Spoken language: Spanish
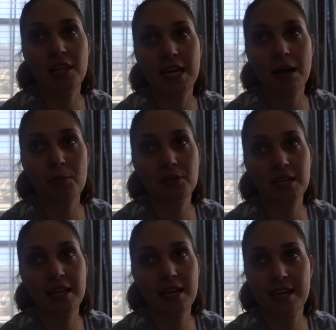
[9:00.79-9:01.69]
el día
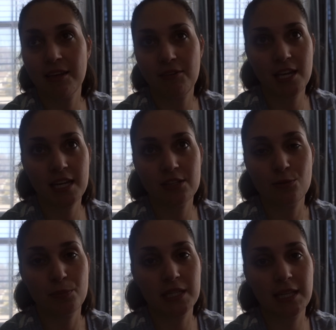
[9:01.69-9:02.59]
porque le dije que viniera
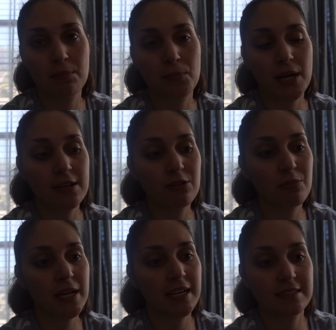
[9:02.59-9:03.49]
súper
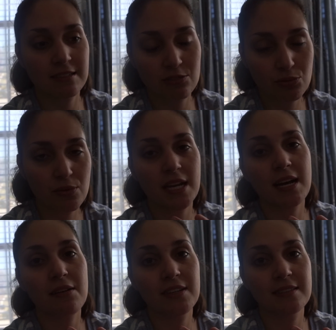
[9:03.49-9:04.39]
temprano para que se
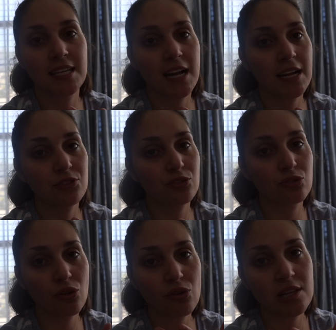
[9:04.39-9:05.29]
estuviera ventilando
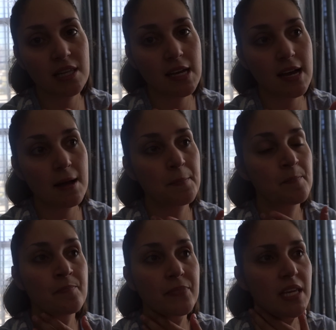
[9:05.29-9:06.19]
todo el día
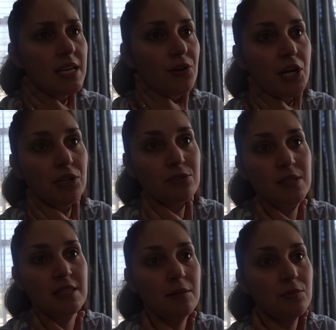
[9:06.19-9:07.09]
y creo que nos
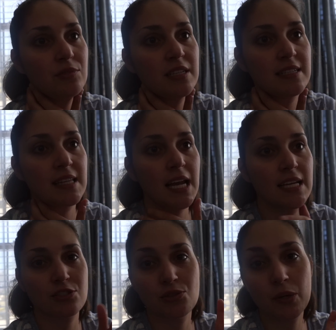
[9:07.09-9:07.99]
metimos hasta
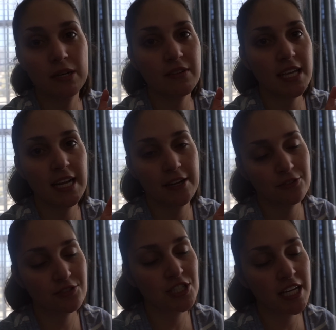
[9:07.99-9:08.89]
las 9 de la
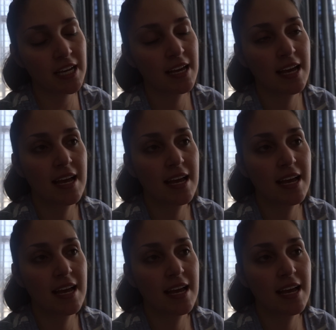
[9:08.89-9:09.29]
noche